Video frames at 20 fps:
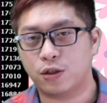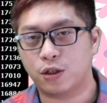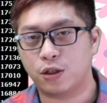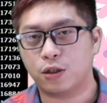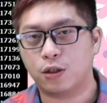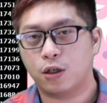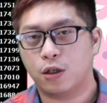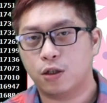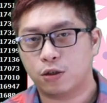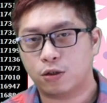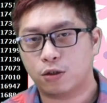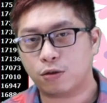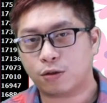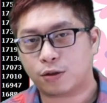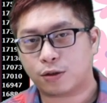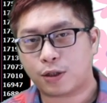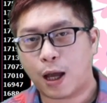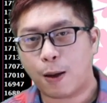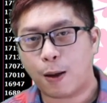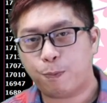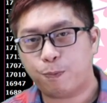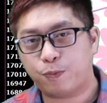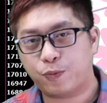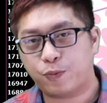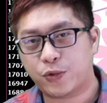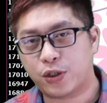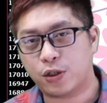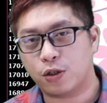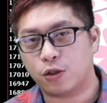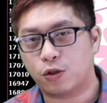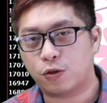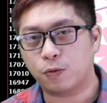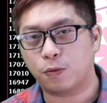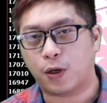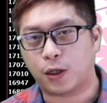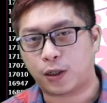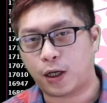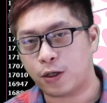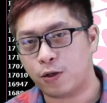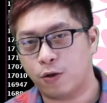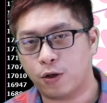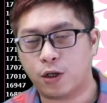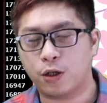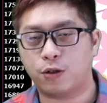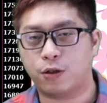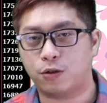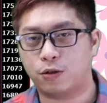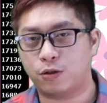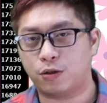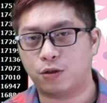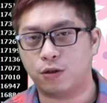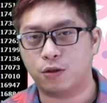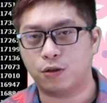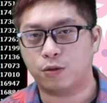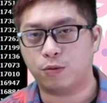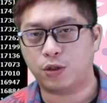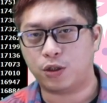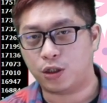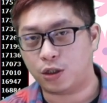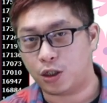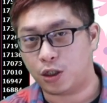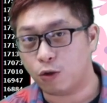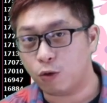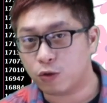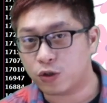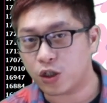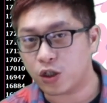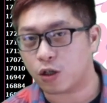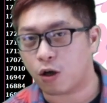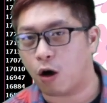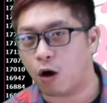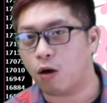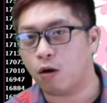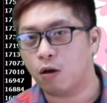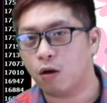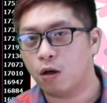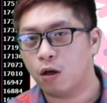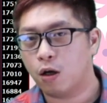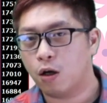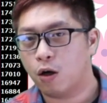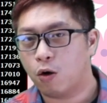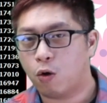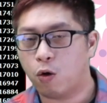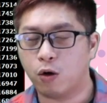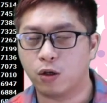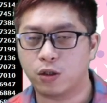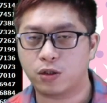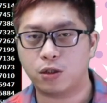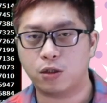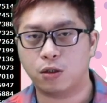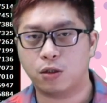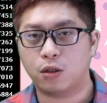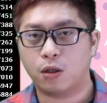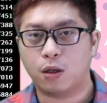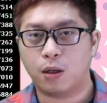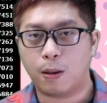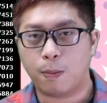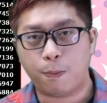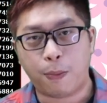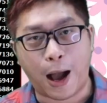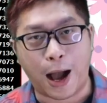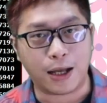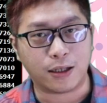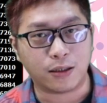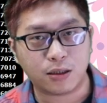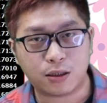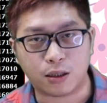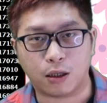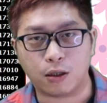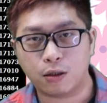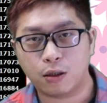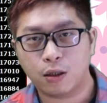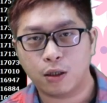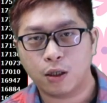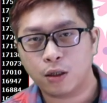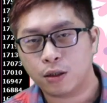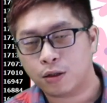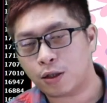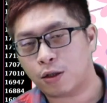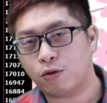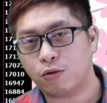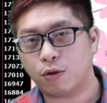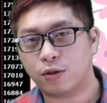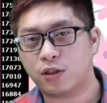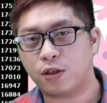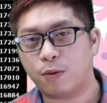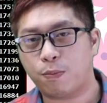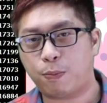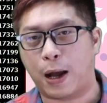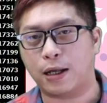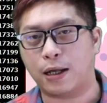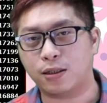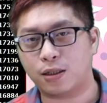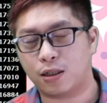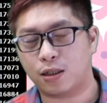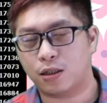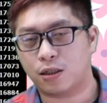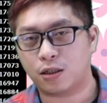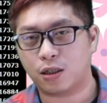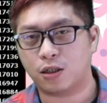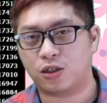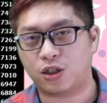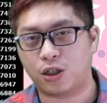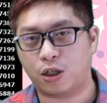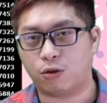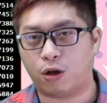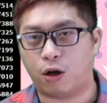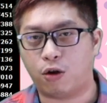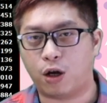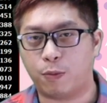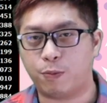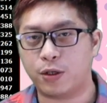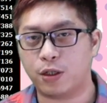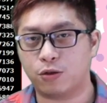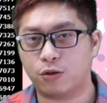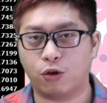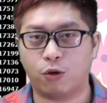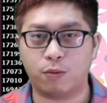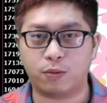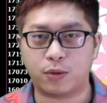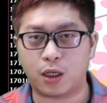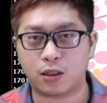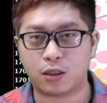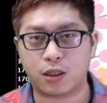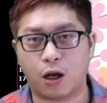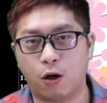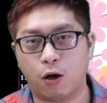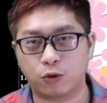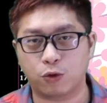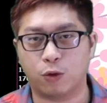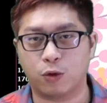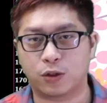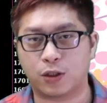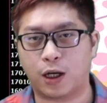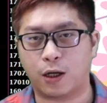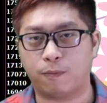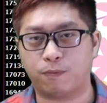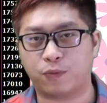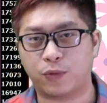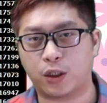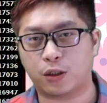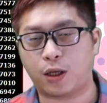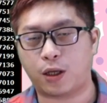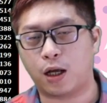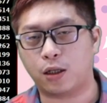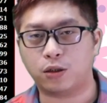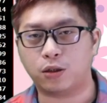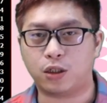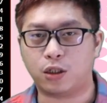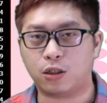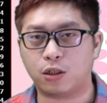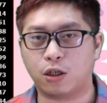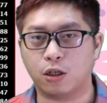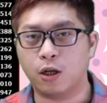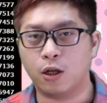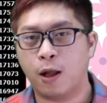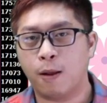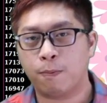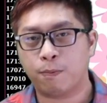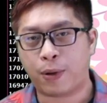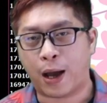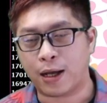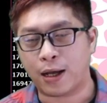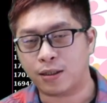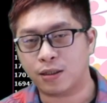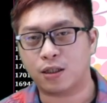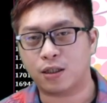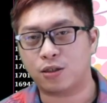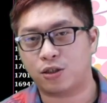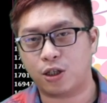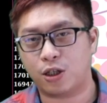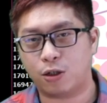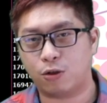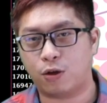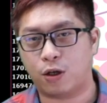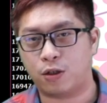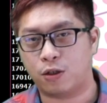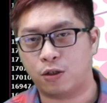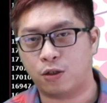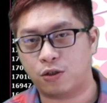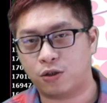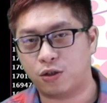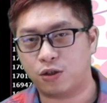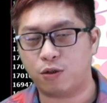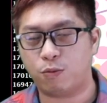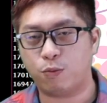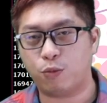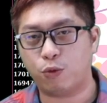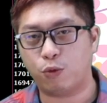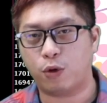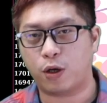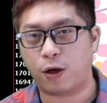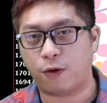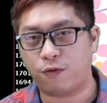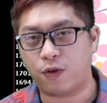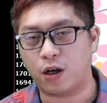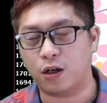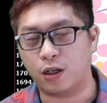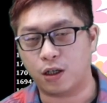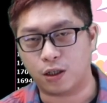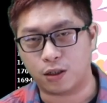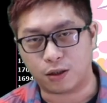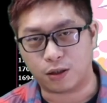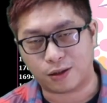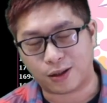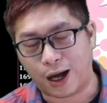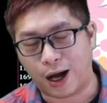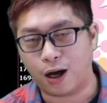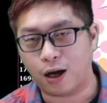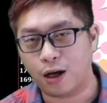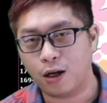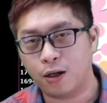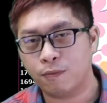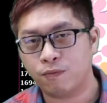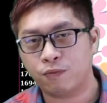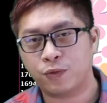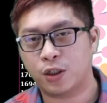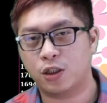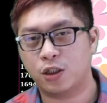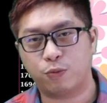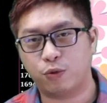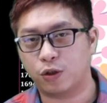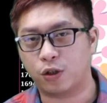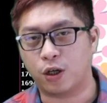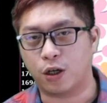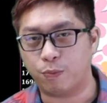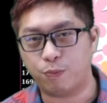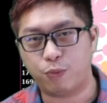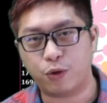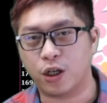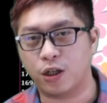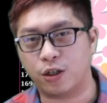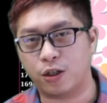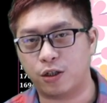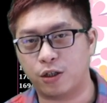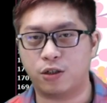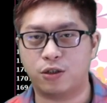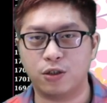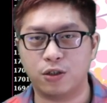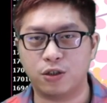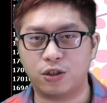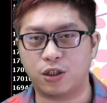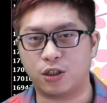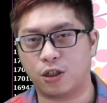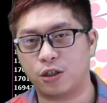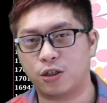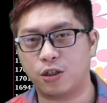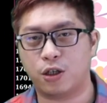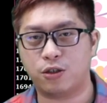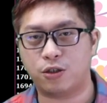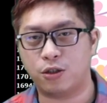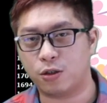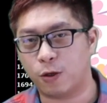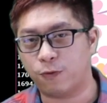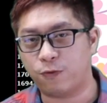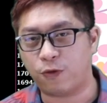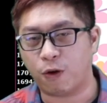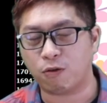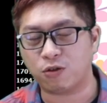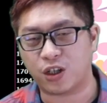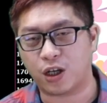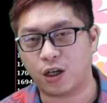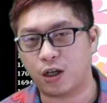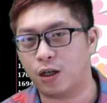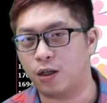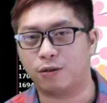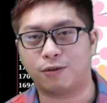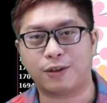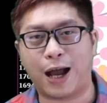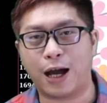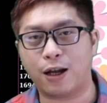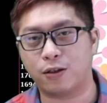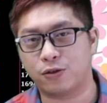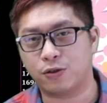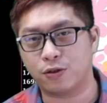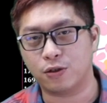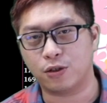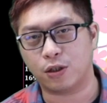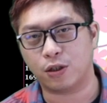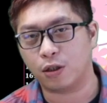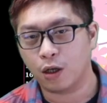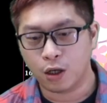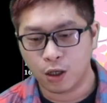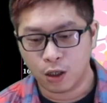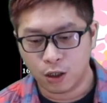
情就它指数啊，它有可能就是一路进攻或是盘整。那如果是盘整的这个阶段的话，比如说我们在操作上，那当然第一个盘整阶段，你的资金部位要放得很大。那是不可不可能的事情，而且也是一个风险很大的事情。